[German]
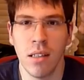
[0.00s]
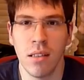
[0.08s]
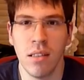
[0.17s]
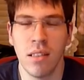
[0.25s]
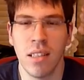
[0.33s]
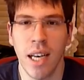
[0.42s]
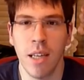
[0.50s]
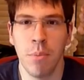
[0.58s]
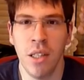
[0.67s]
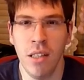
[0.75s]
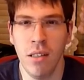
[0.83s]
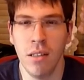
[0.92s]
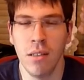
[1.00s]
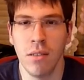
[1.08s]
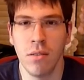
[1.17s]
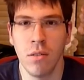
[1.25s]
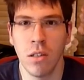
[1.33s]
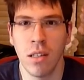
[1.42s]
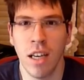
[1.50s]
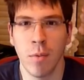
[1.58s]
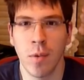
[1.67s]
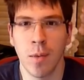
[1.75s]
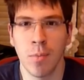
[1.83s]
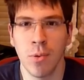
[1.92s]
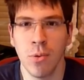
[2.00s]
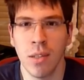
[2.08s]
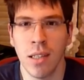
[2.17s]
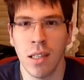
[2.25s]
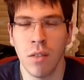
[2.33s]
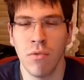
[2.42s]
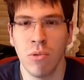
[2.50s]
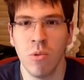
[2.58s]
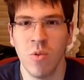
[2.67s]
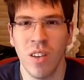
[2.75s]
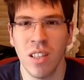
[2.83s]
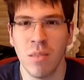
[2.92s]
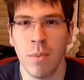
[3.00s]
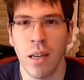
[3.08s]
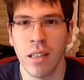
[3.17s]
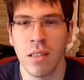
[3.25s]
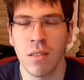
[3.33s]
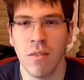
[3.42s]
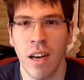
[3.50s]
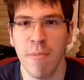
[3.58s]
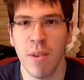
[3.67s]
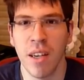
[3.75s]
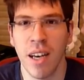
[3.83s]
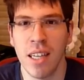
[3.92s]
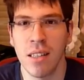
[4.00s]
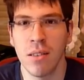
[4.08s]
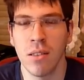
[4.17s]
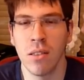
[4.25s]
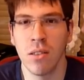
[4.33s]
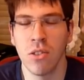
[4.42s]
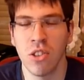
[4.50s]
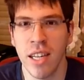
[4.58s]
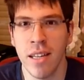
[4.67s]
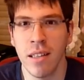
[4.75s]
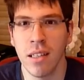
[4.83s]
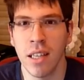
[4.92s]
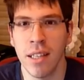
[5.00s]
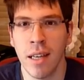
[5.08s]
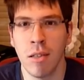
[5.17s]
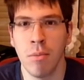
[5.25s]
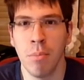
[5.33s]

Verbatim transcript: Die Zahl Pi wurde am Computer auf unfassbare 2 Milliarden Stellen genau